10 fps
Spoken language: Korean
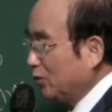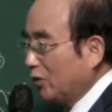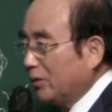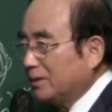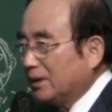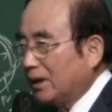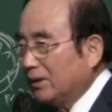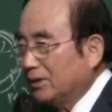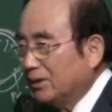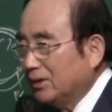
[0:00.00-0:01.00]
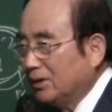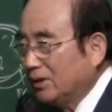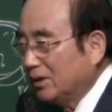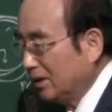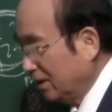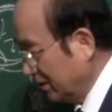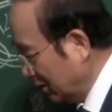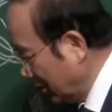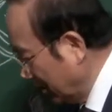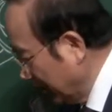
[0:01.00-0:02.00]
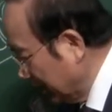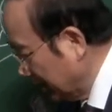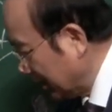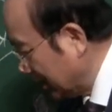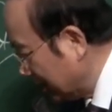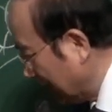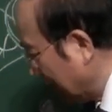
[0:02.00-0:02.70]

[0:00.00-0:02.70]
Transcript: 필요가 없잖아요. 복음 24시